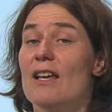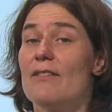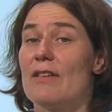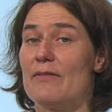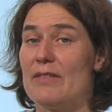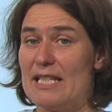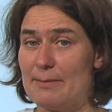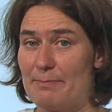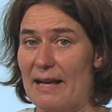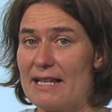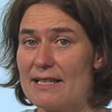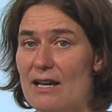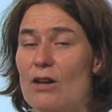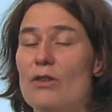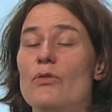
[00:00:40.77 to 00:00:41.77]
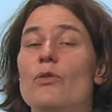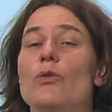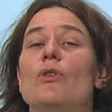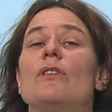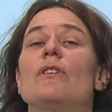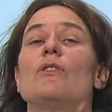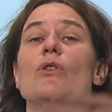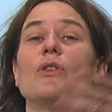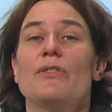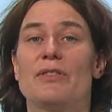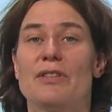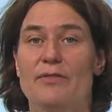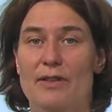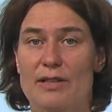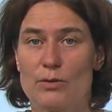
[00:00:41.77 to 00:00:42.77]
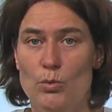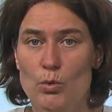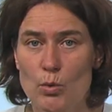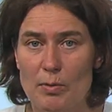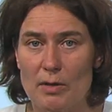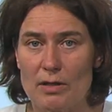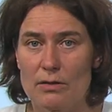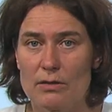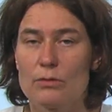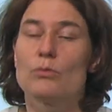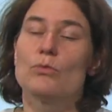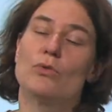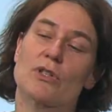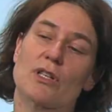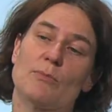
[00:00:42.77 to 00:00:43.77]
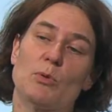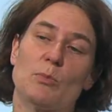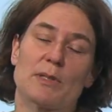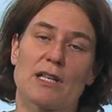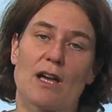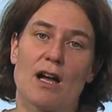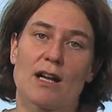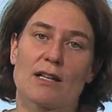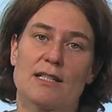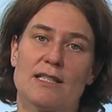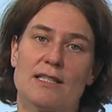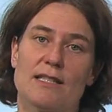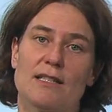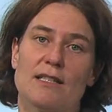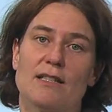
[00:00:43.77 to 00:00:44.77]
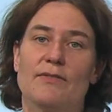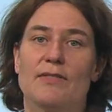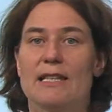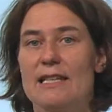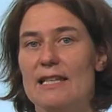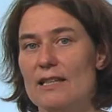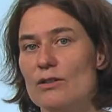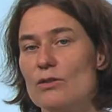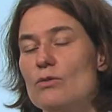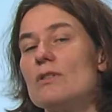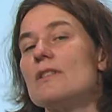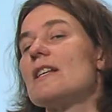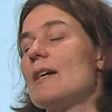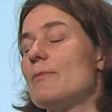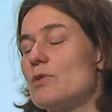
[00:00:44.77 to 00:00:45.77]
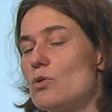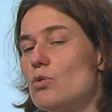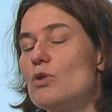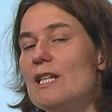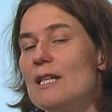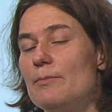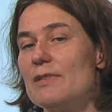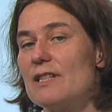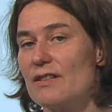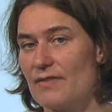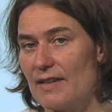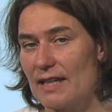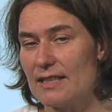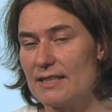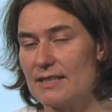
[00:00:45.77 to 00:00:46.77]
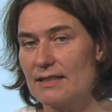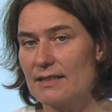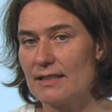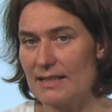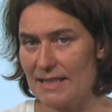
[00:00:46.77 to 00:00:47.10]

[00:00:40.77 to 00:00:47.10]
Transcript: Wenn wir nicht bald aufhören, läuft die Wanne über oder im übertragenen Sinne, wir nähern uns einem zunehmend gefährlichen